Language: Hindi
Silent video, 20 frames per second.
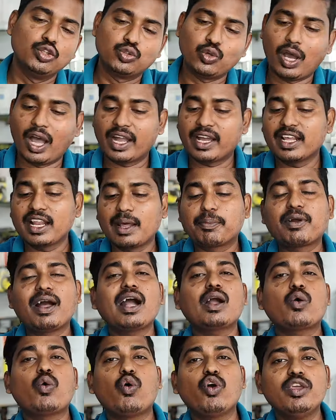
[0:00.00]
तो अगर
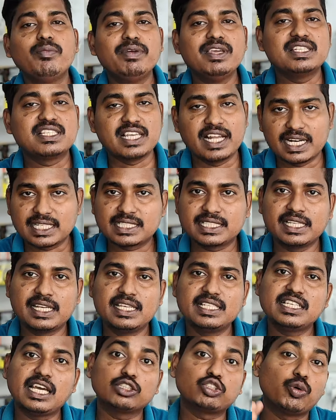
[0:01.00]
आपका कोई भी जेड
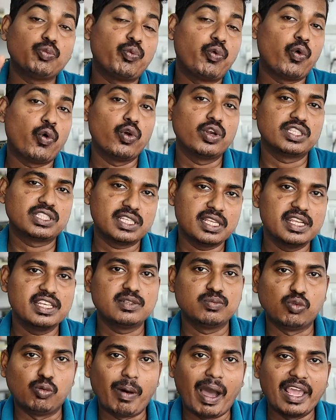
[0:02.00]
सीरीज या तो फोल्ड
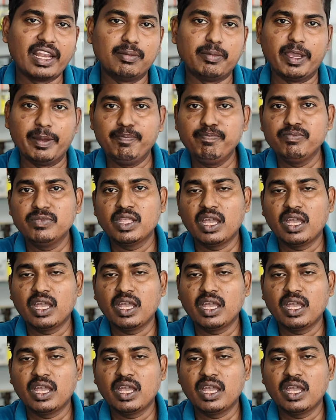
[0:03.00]
सीरीज मोबाइल में